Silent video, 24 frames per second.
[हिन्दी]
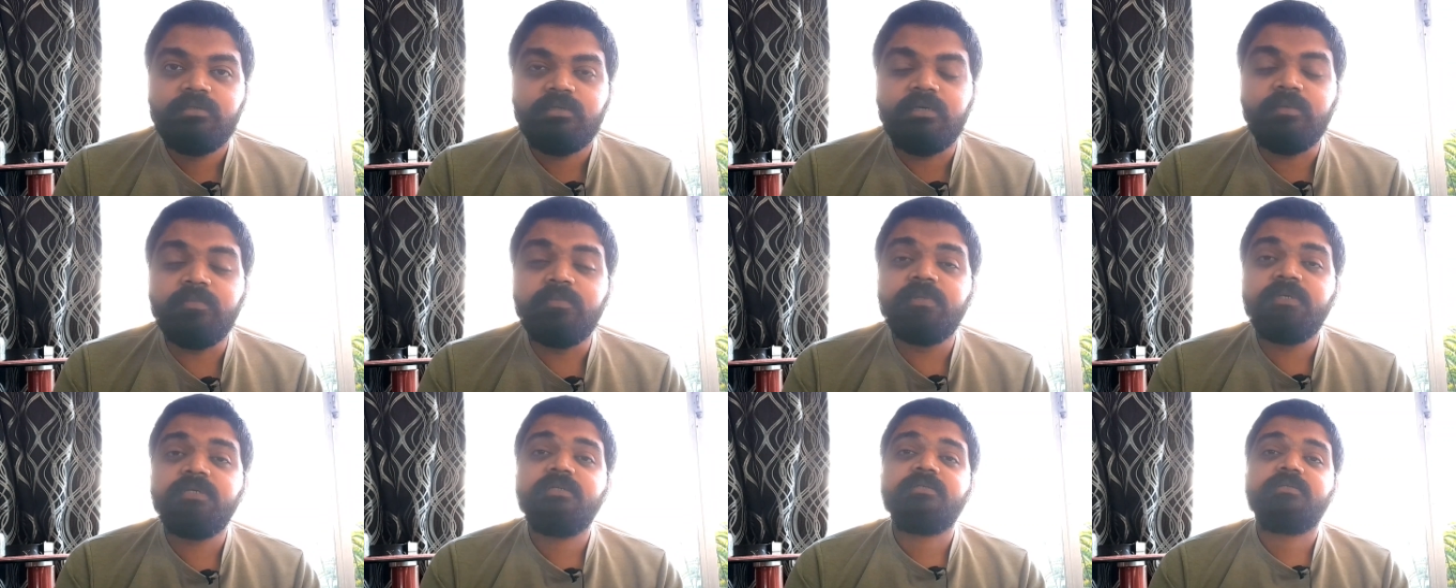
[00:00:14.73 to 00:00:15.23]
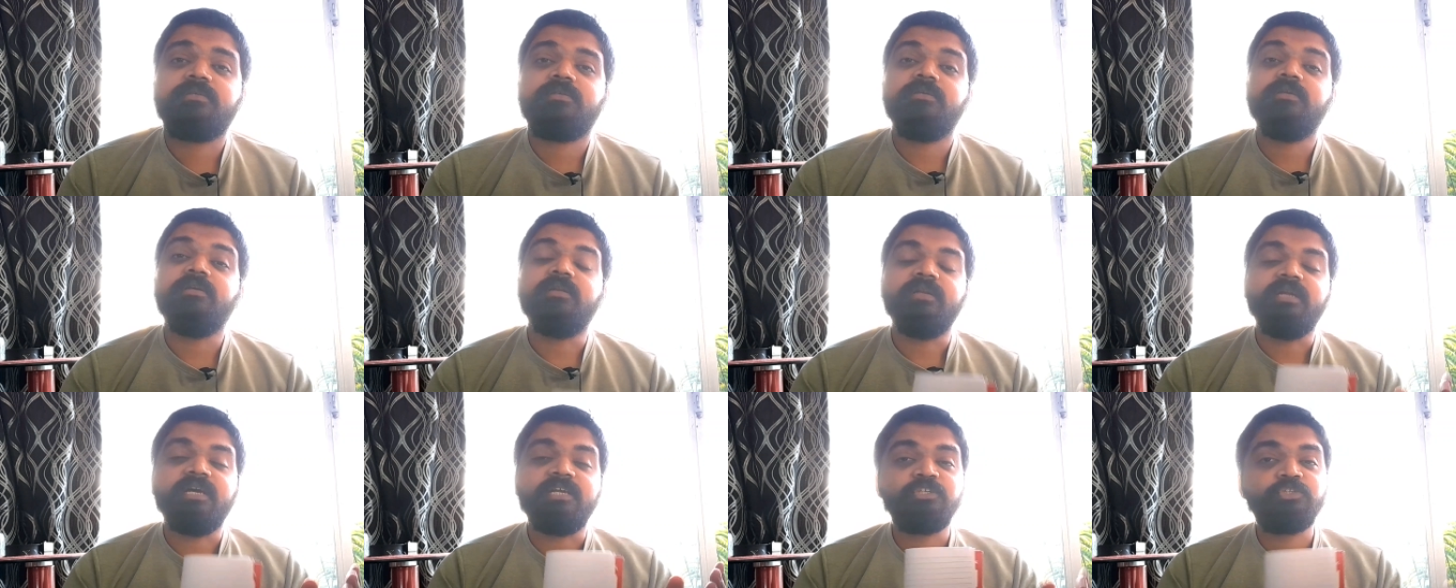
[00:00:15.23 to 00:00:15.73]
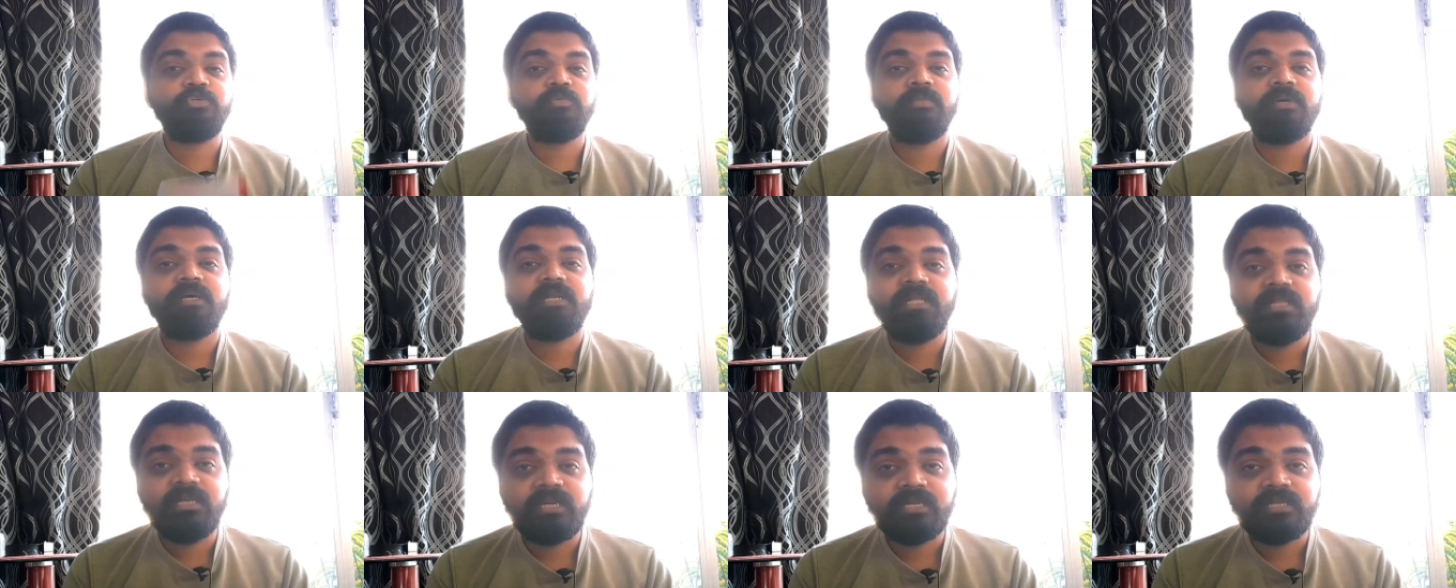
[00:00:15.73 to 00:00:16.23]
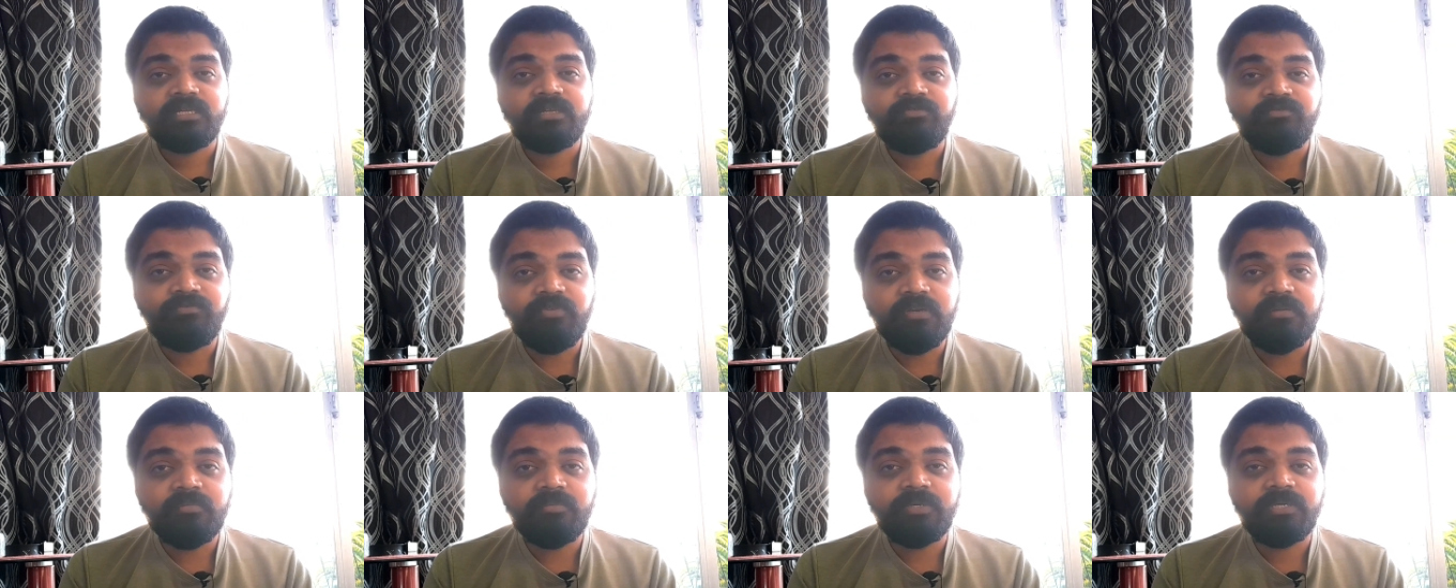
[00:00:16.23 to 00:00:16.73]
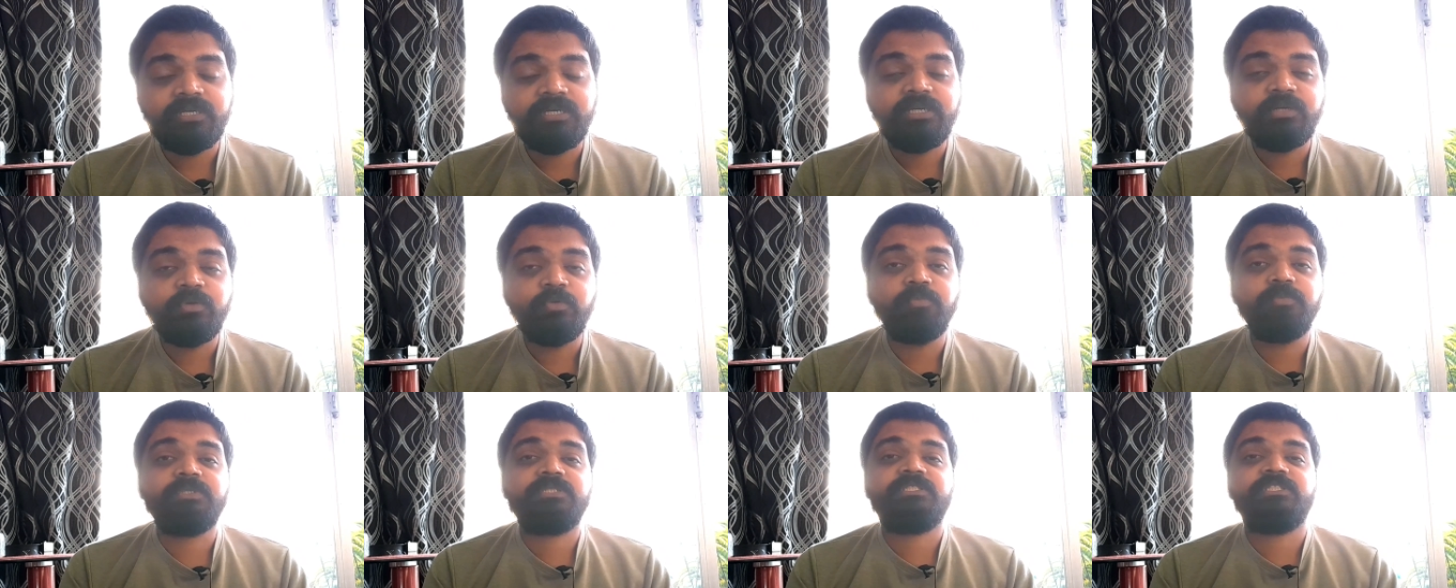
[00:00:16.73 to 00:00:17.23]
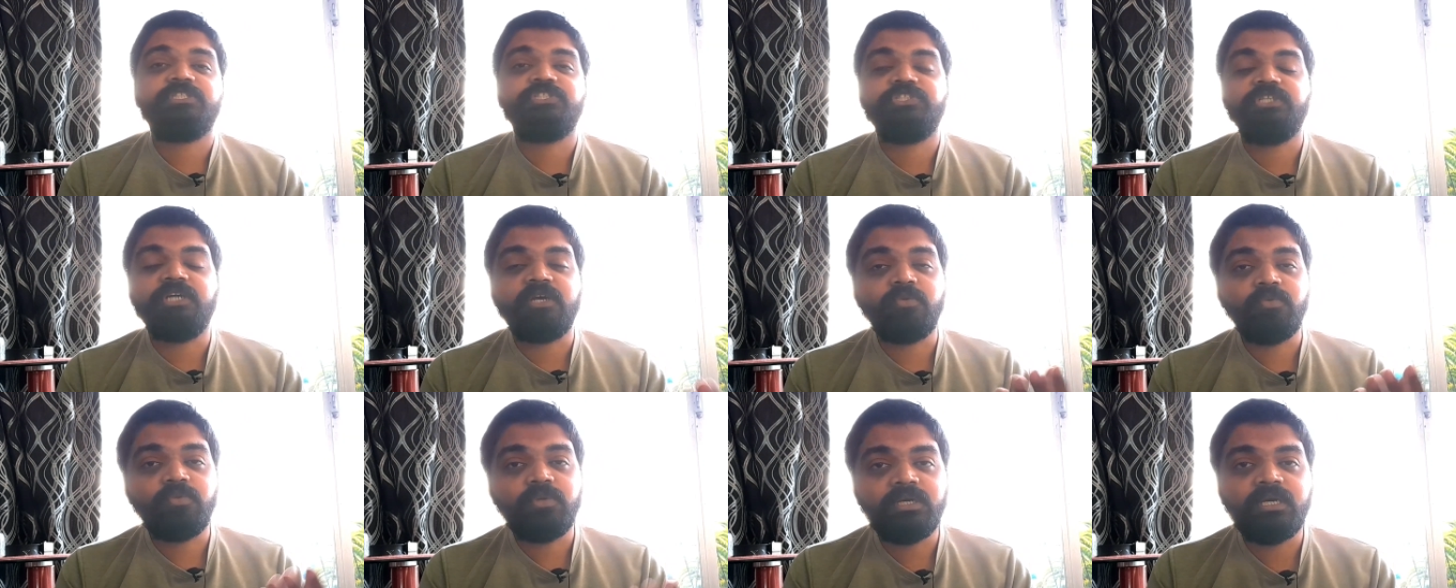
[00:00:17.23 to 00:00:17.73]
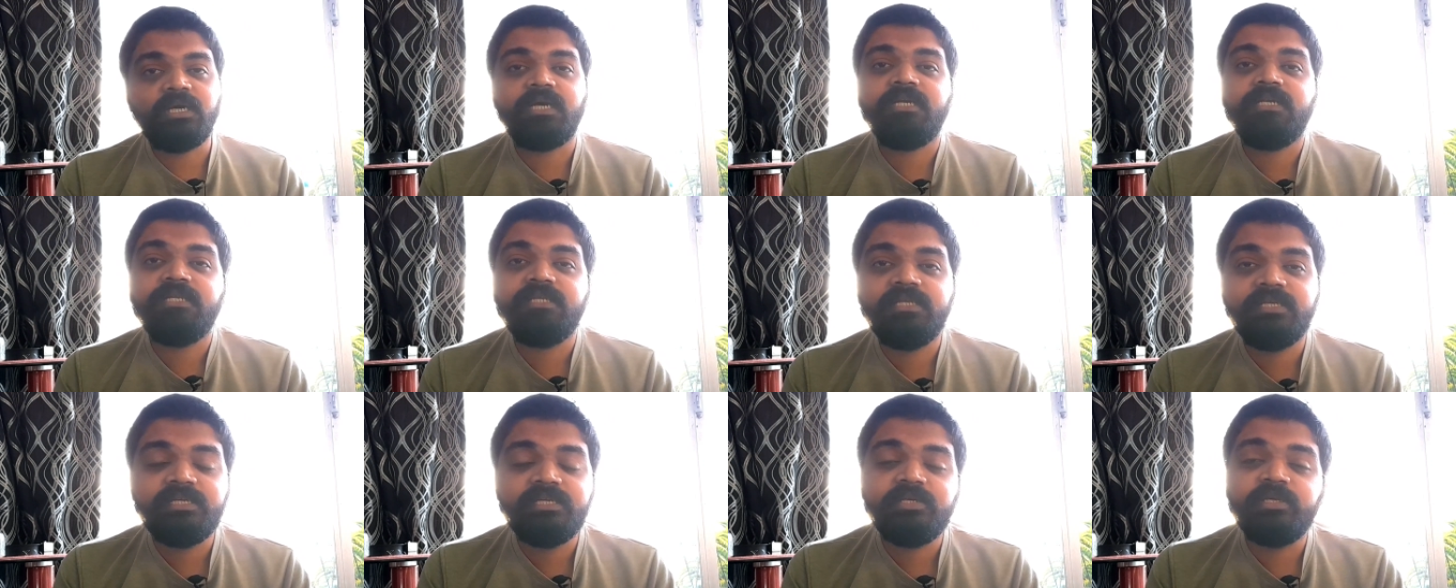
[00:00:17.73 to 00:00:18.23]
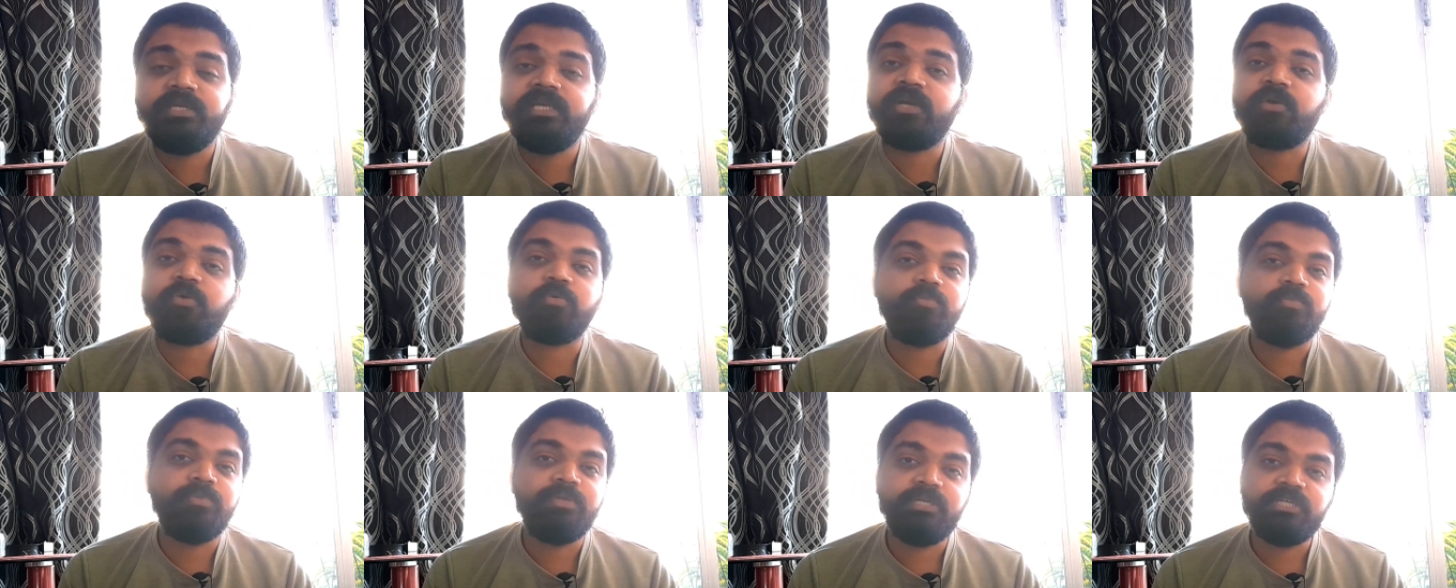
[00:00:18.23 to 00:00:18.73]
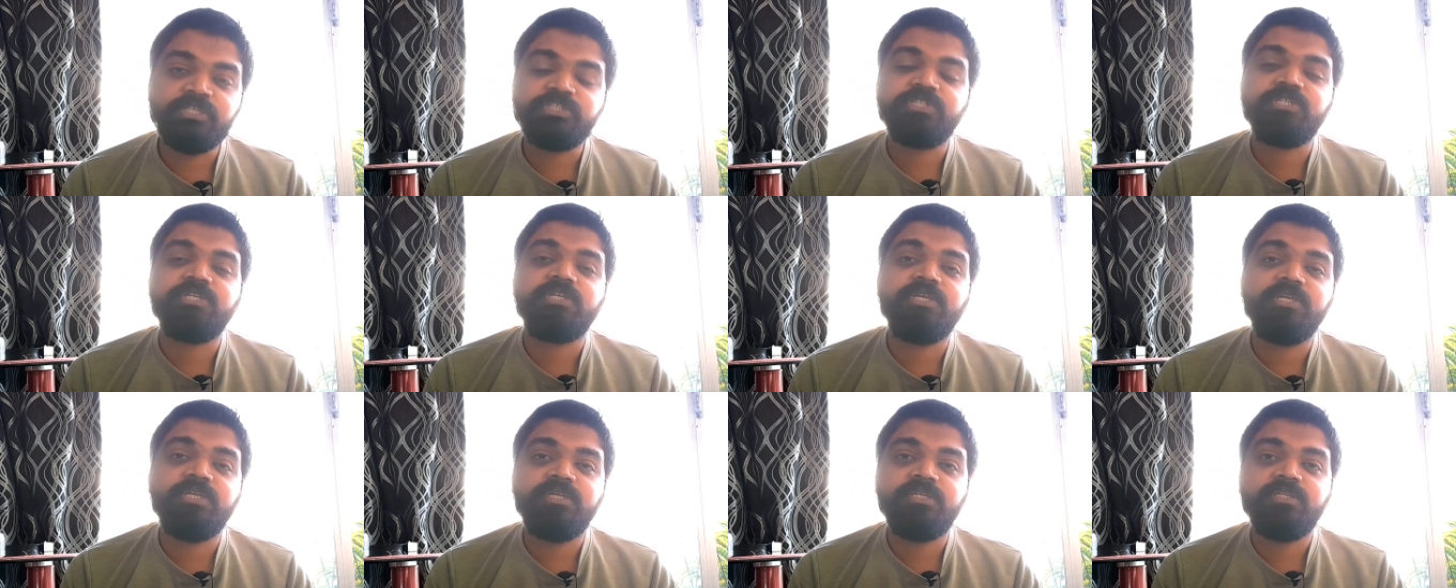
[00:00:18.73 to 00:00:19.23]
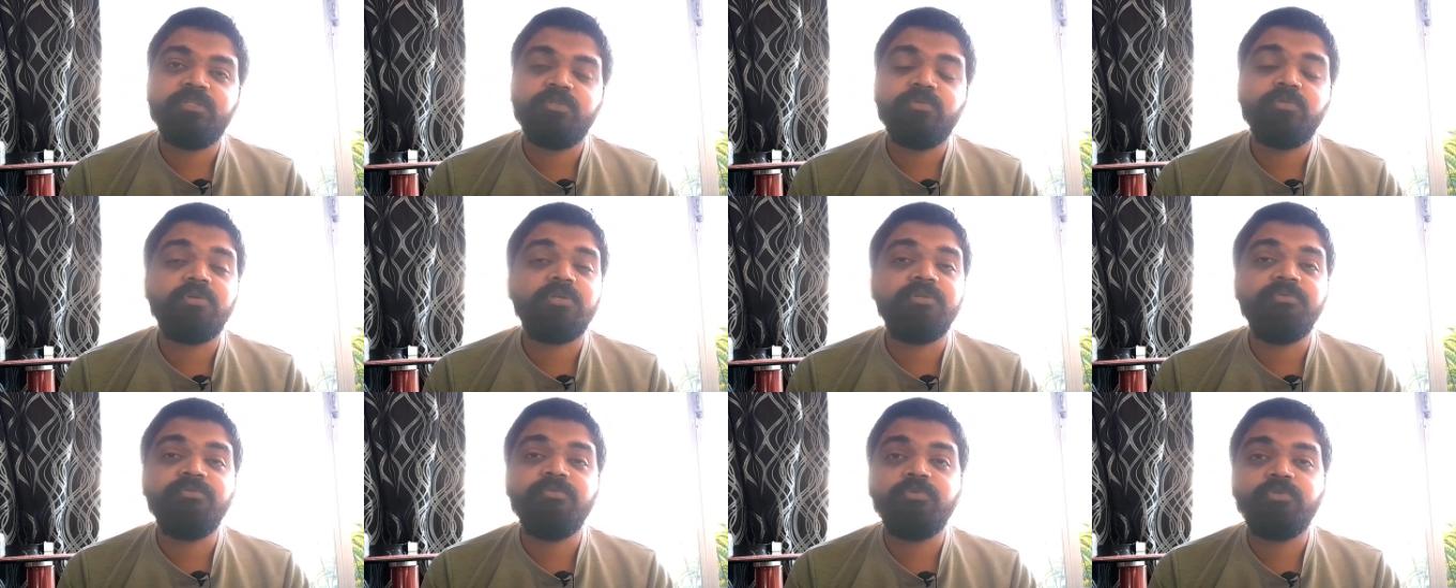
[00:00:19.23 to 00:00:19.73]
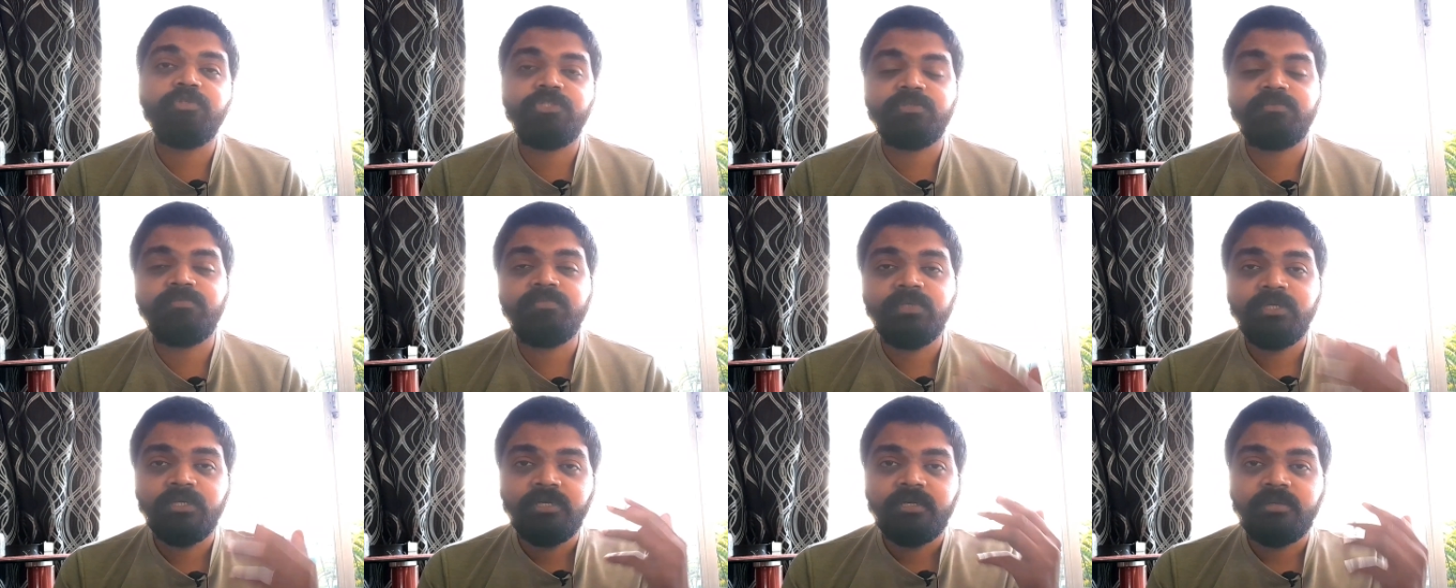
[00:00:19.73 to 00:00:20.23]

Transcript: अब राजकुमार हिरा की फिल्म है ऊपर से शाहरुख खान है ये कॉम्बिनेशन है तो रिव्यू जब